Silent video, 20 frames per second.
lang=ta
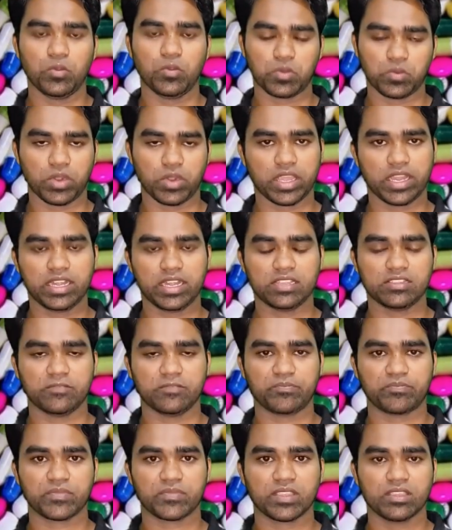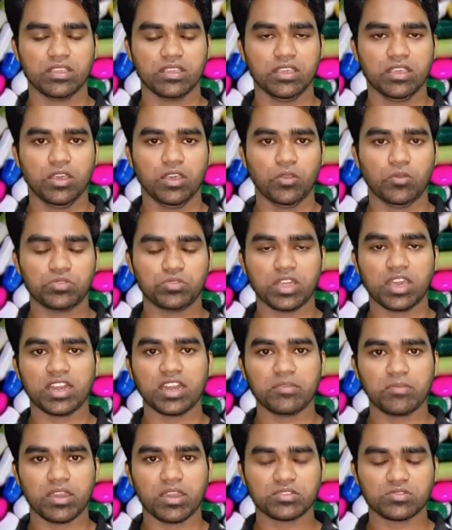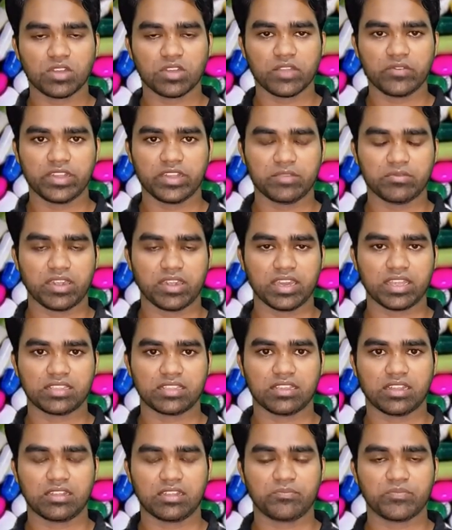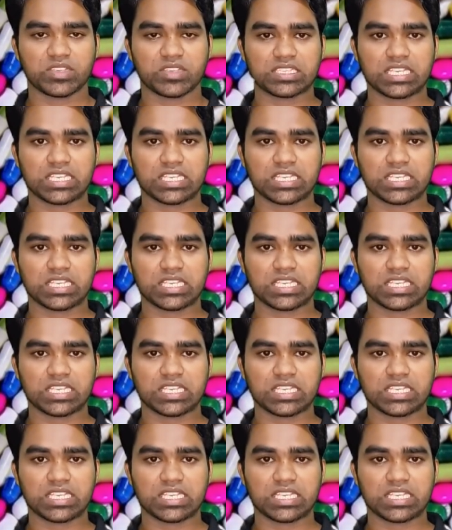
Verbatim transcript: உருவாகின்றது உதாரணமாக சொல்ல வேண்டுமாக இருந்தால்